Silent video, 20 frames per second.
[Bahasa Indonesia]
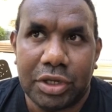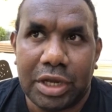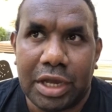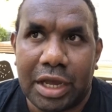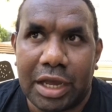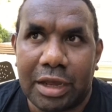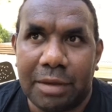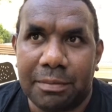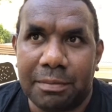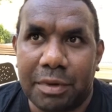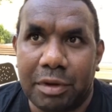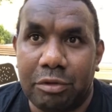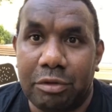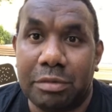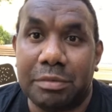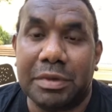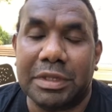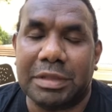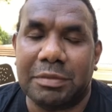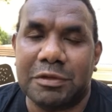um,
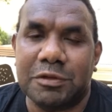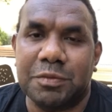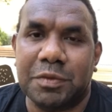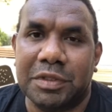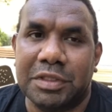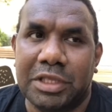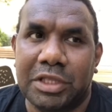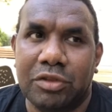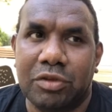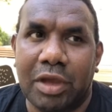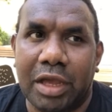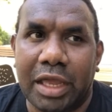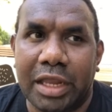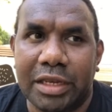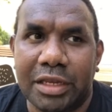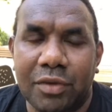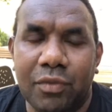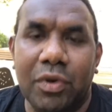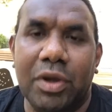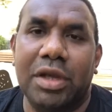pengumuman pertama seperti itu
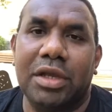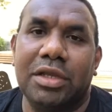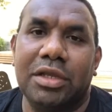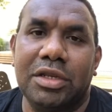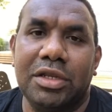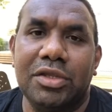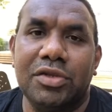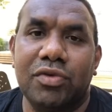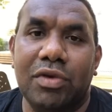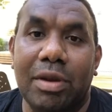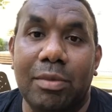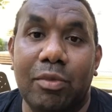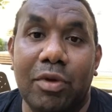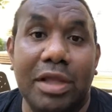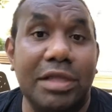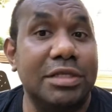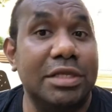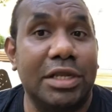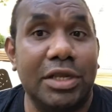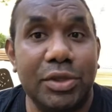akhirnya wah ini sudah
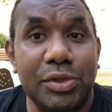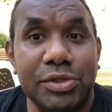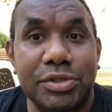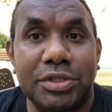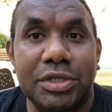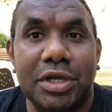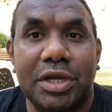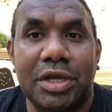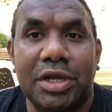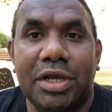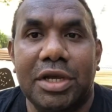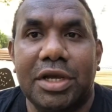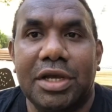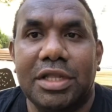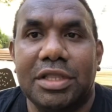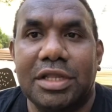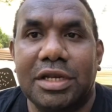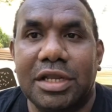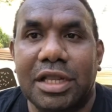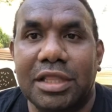mulai serius
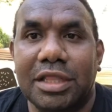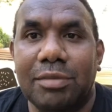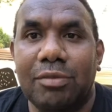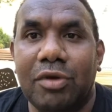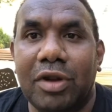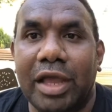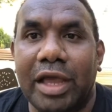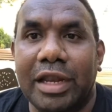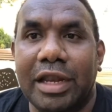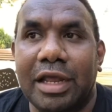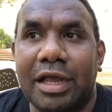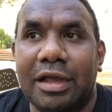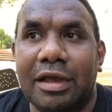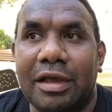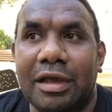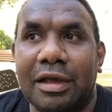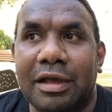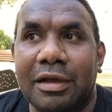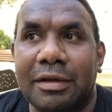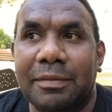ternyata mulai ada
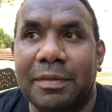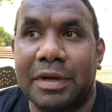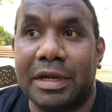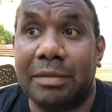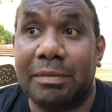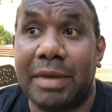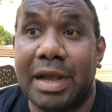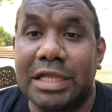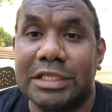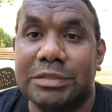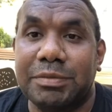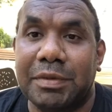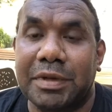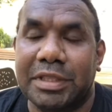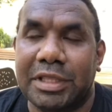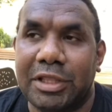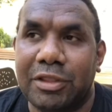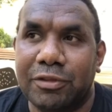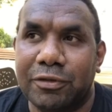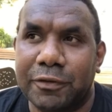uh, perkembangan
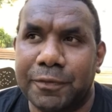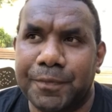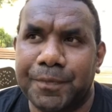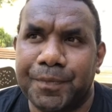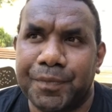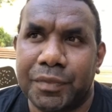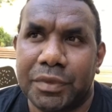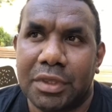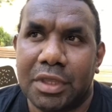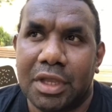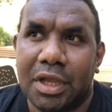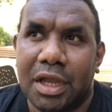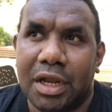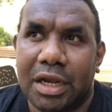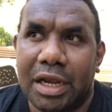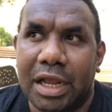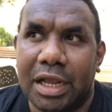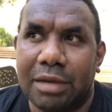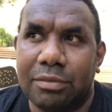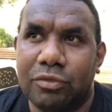seperti itu
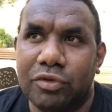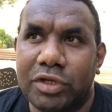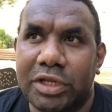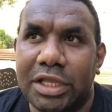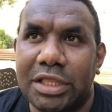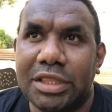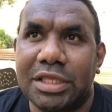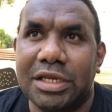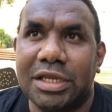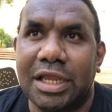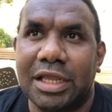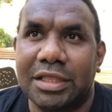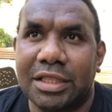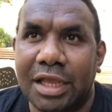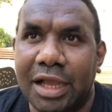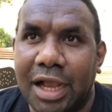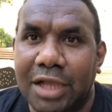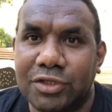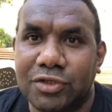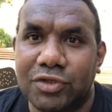Nah kemudian ternyata
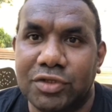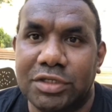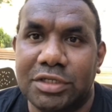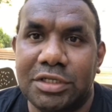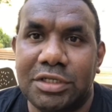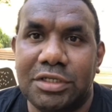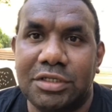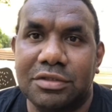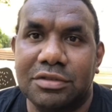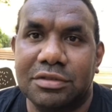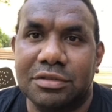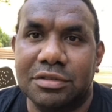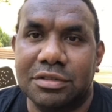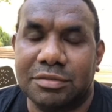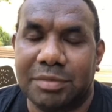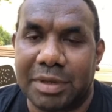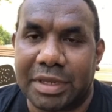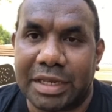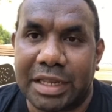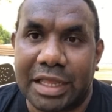kasus ini
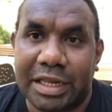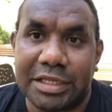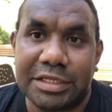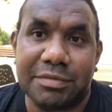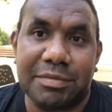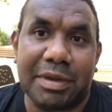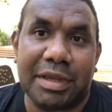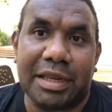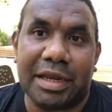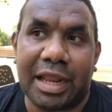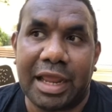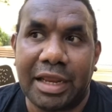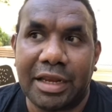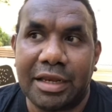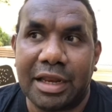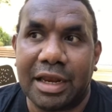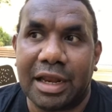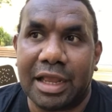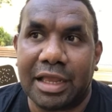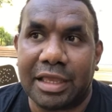semakin hari semakin naik
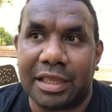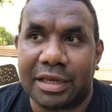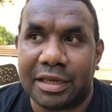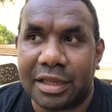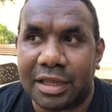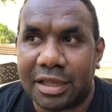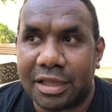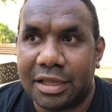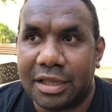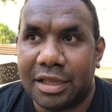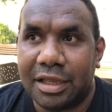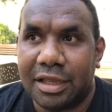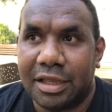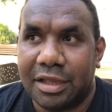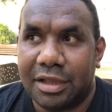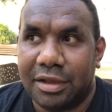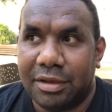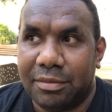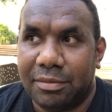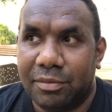dan akhirnya
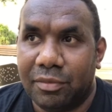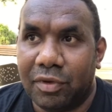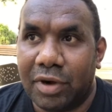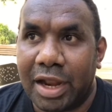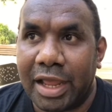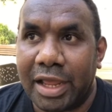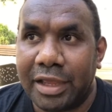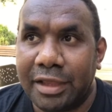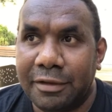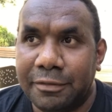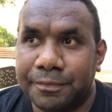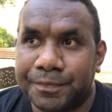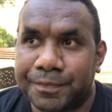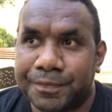mulai